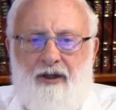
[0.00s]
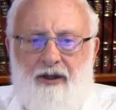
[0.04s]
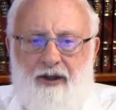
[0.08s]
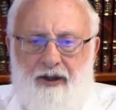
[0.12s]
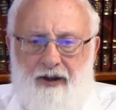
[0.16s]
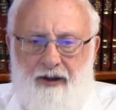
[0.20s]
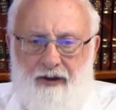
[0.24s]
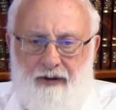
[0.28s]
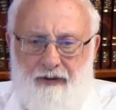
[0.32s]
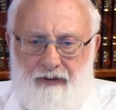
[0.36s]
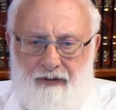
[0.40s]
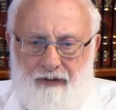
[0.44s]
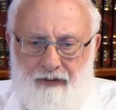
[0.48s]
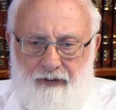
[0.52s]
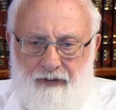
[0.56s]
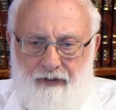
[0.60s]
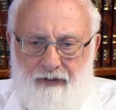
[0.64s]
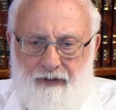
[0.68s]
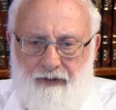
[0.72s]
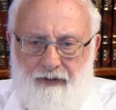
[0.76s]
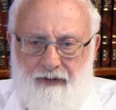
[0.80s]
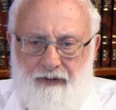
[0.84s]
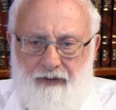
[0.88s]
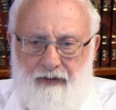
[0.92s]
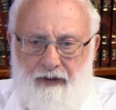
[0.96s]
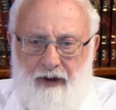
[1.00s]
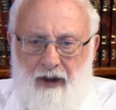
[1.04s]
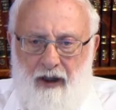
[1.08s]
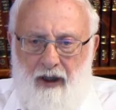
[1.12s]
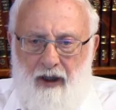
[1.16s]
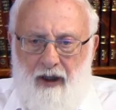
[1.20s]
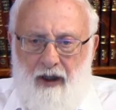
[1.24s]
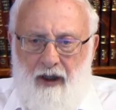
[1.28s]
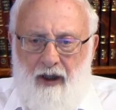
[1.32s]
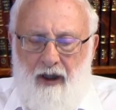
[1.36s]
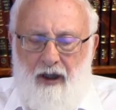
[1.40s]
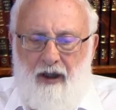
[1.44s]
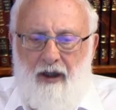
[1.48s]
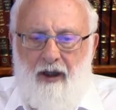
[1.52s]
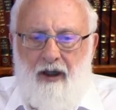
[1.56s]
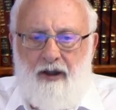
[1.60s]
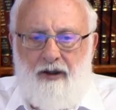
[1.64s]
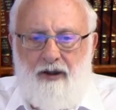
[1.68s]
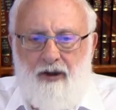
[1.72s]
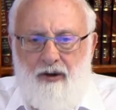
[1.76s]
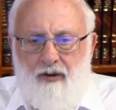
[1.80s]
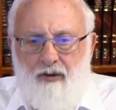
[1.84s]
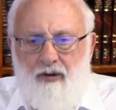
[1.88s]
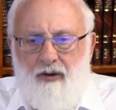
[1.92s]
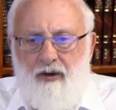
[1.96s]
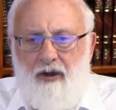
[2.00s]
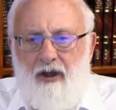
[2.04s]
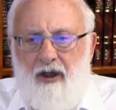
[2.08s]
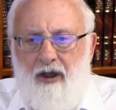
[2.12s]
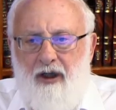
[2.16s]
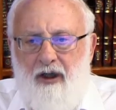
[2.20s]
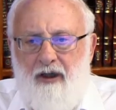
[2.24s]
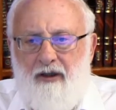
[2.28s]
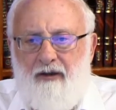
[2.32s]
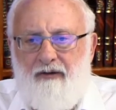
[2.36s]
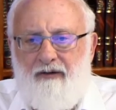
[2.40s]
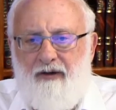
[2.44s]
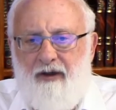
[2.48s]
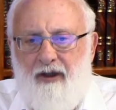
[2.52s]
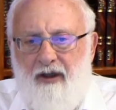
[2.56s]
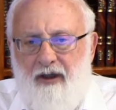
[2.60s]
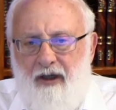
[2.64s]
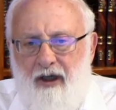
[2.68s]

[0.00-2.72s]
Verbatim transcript: Но я не думаю, что это обязательно.